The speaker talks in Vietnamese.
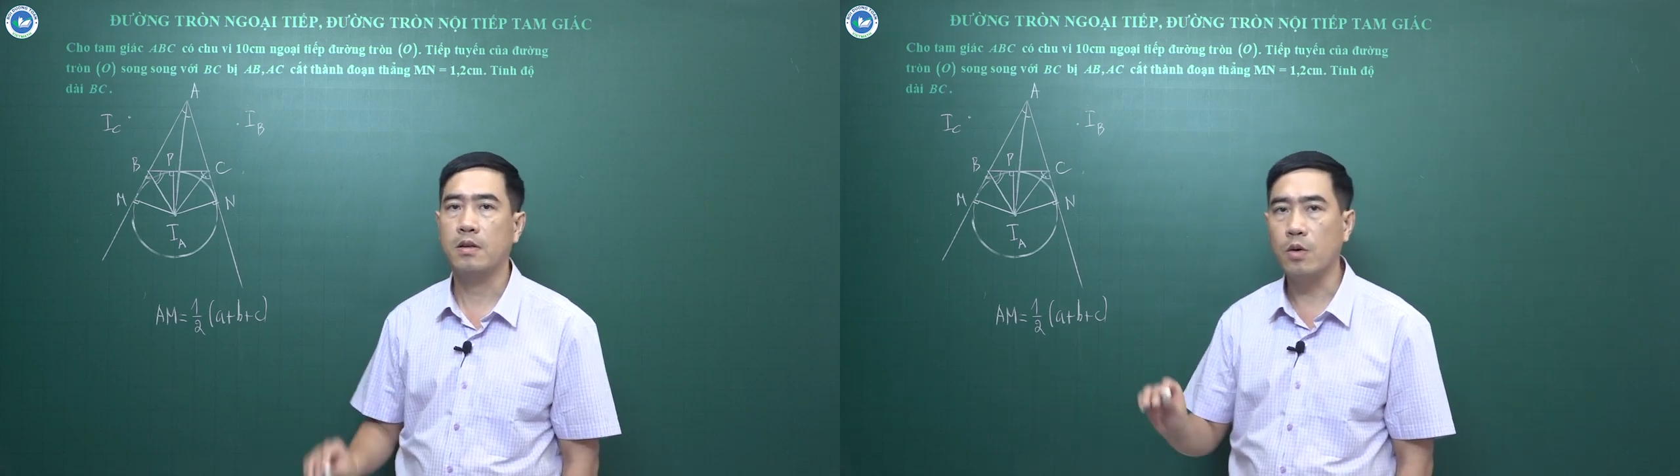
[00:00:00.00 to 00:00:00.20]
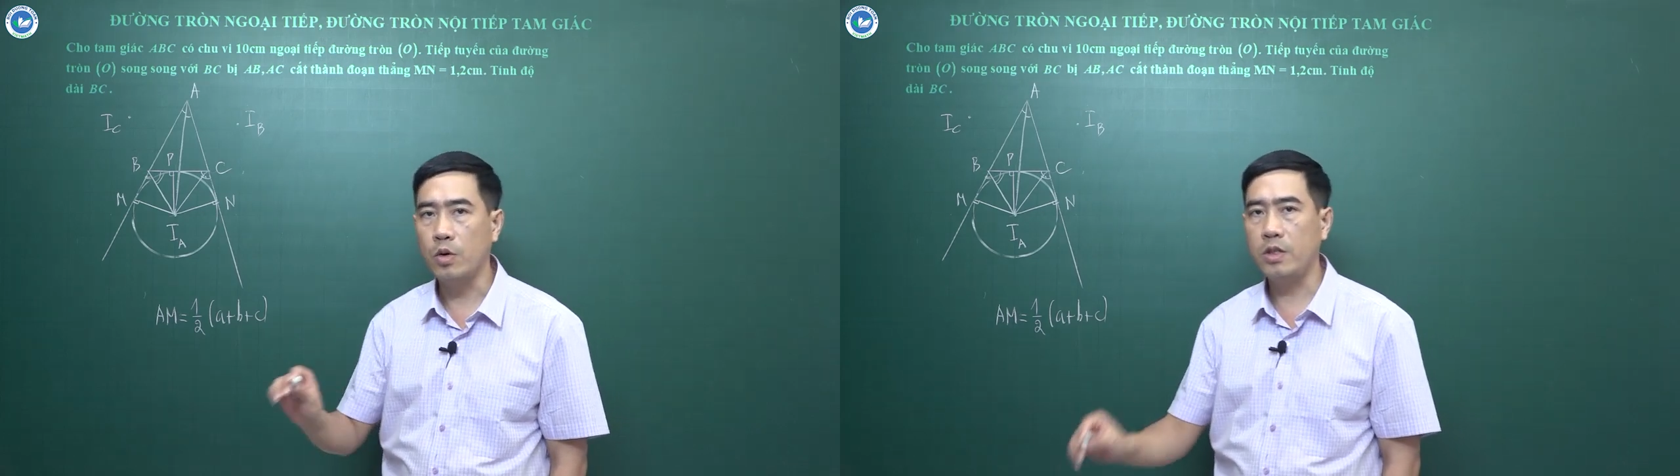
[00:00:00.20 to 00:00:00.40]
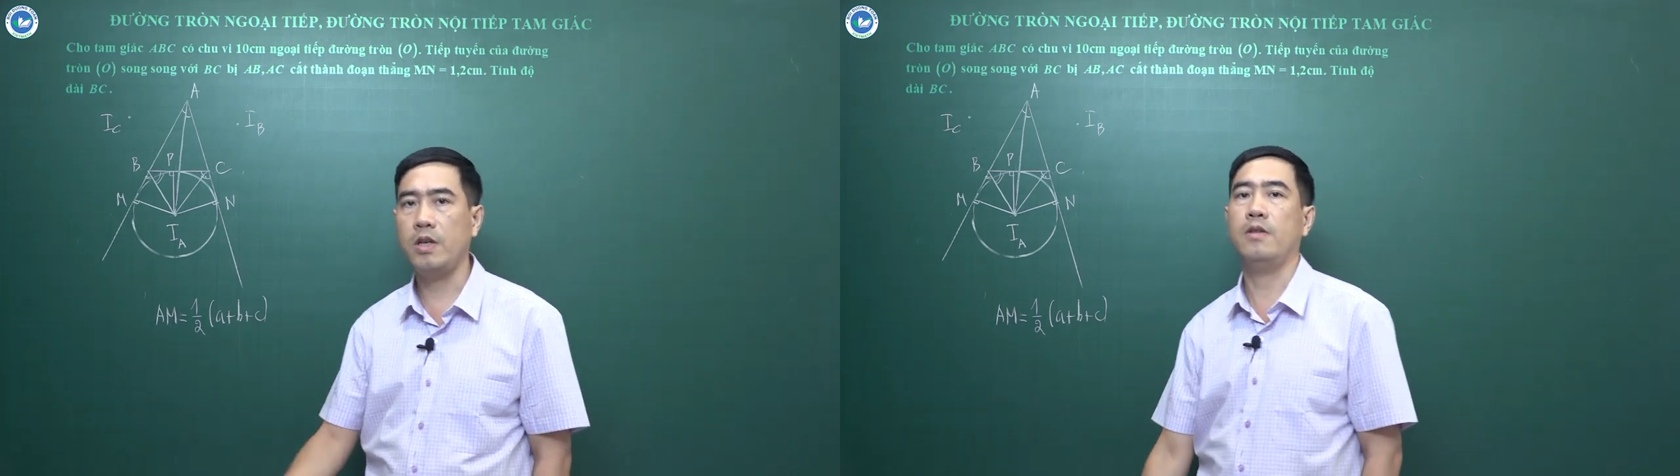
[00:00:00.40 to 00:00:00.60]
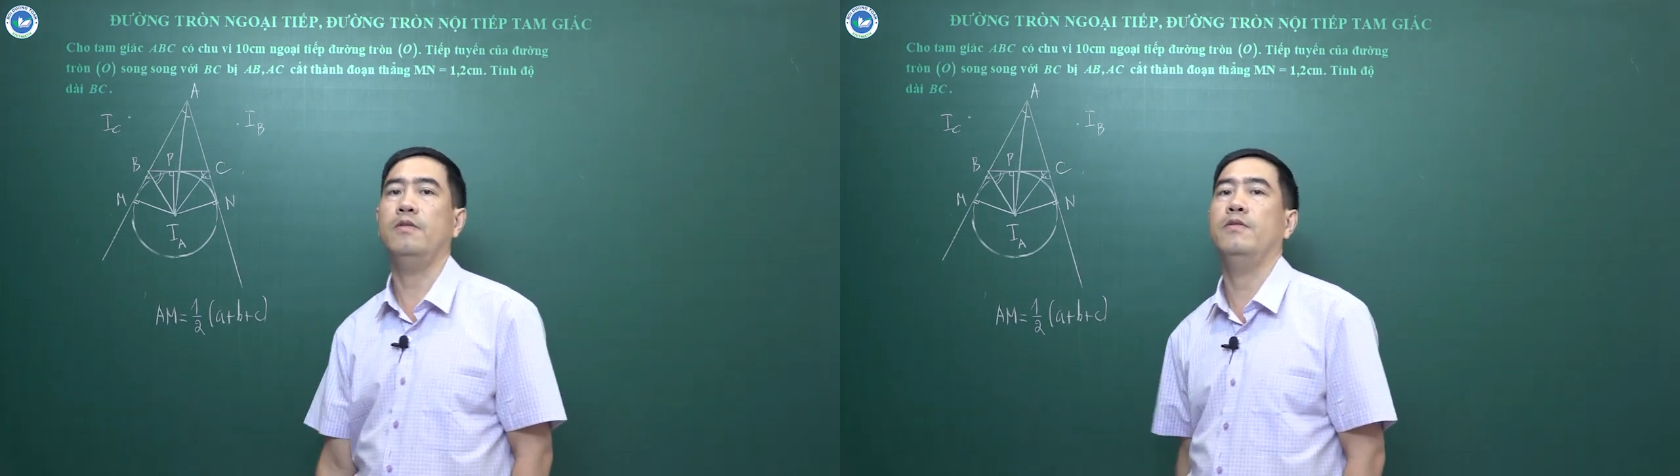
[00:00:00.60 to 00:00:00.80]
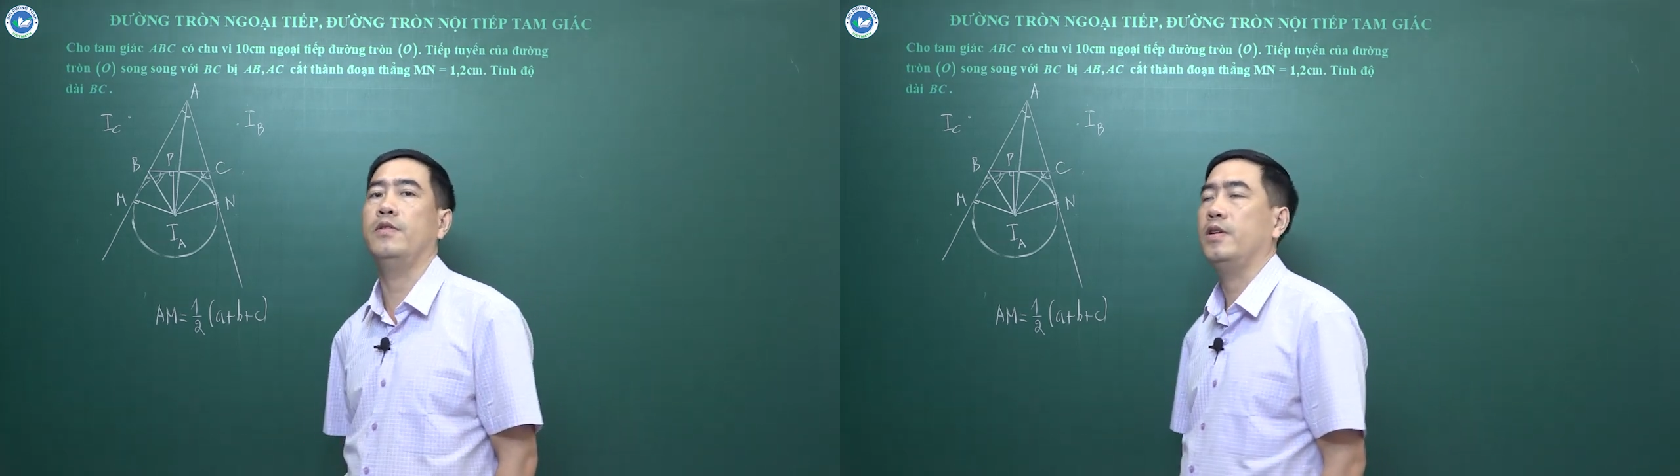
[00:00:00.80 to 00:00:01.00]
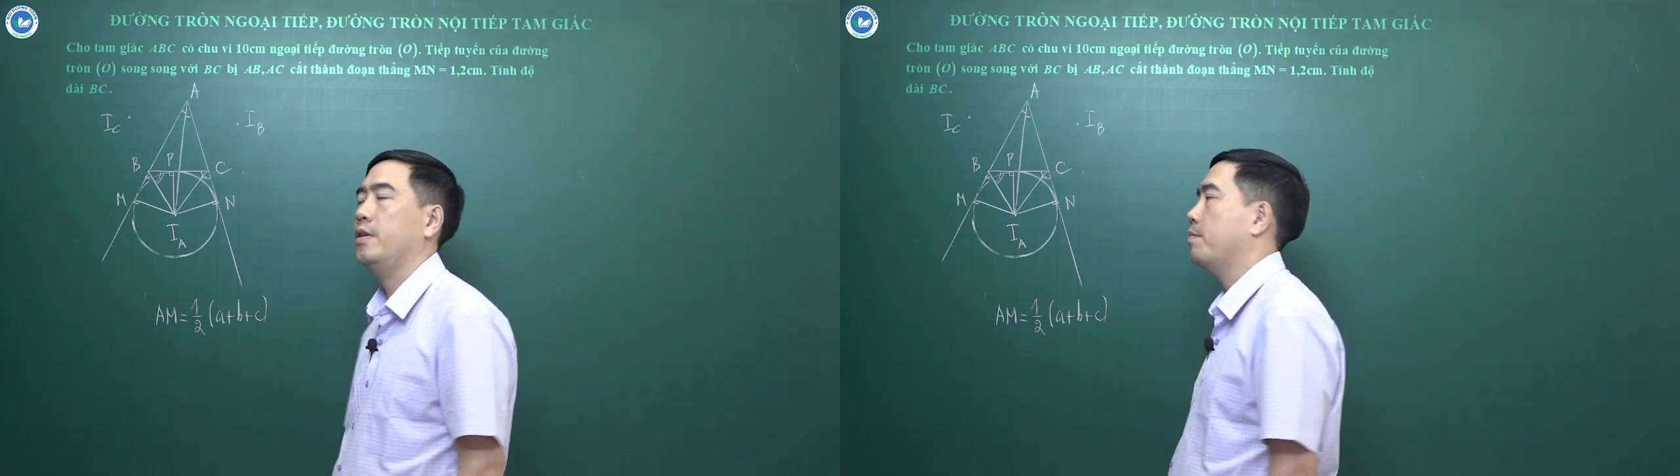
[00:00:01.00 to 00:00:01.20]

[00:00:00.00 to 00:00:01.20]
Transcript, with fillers: đối diện với